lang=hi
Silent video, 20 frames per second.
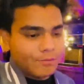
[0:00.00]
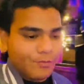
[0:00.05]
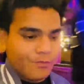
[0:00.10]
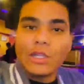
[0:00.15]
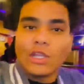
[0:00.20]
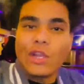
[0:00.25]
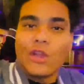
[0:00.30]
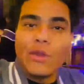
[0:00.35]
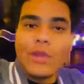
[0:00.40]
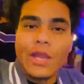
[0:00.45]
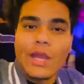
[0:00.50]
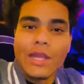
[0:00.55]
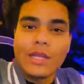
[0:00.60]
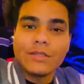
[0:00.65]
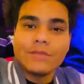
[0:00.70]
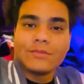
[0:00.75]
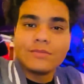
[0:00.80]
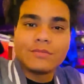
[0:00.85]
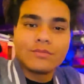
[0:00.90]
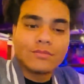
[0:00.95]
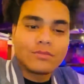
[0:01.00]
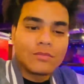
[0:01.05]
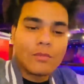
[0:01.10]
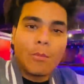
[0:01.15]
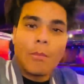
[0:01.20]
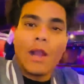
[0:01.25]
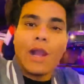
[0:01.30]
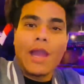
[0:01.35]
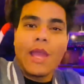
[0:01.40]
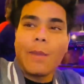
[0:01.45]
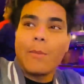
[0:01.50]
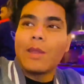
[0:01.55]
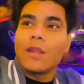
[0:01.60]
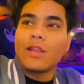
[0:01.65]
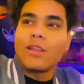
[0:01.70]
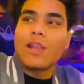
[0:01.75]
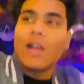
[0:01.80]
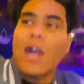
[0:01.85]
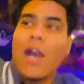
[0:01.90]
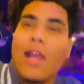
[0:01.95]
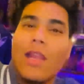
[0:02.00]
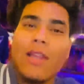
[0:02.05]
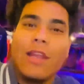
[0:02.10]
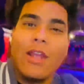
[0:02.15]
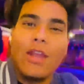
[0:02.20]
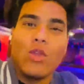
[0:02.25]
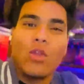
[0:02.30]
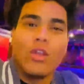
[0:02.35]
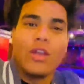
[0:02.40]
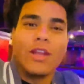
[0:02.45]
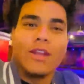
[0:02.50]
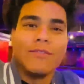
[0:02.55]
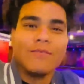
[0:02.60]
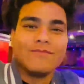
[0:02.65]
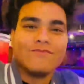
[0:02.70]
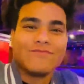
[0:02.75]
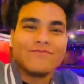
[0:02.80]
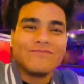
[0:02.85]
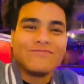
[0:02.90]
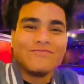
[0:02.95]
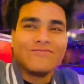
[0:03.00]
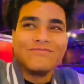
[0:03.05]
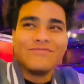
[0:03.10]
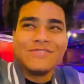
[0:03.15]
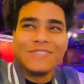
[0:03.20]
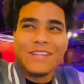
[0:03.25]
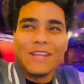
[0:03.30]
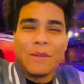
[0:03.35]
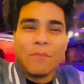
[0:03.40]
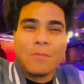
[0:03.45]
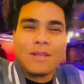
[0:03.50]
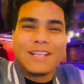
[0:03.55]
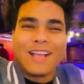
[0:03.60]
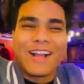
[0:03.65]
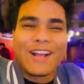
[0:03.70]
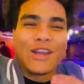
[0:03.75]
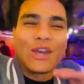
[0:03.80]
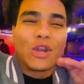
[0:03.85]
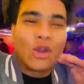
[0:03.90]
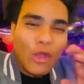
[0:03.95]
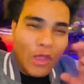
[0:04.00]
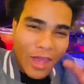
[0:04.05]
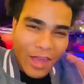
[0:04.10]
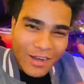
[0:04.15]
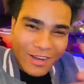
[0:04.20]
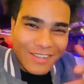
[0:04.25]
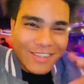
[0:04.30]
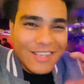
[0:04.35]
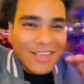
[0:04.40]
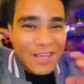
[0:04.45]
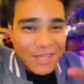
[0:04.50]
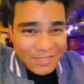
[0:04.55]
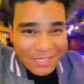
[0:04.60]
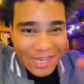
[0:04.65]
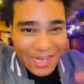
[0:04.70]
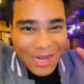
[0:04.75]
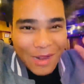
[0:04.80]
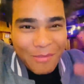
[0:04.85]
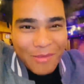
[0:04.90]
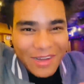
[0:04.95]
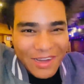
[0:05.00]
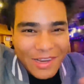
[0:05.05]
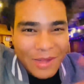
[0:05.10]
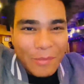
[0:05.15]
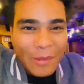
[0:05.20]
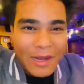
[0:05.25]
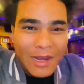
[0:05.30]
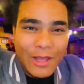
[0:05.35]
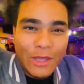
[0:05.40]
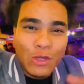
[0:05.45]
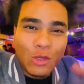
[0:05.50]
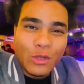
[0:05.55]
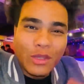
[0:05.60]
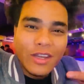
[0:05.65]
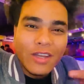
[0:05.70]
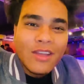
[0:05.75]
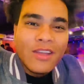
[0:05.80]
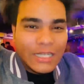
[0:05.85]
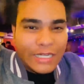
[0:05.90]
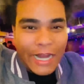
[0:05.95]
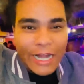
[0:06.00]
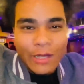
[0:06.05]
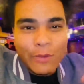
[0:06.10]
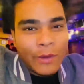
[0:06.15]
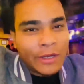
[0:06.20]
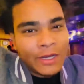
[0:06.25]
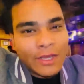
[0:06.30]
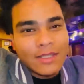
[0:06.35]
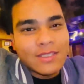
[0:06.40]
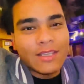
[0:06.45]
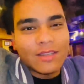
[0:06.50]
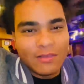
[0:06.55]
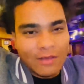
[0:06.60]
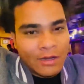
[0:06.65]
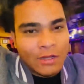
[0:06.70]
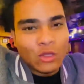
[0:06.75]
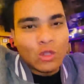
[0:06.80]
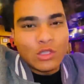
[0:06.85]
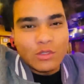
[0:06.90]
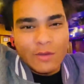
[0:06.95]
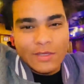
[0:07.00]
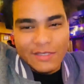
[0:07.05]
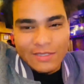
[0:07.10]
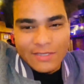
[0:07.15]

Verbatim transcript: हाँ, मंगाया मैंने तो खा लिया मजाक कर रहा है सारा मैं नहीं क्योंकि डाइट वाइट का सीन था ना तो उस वजह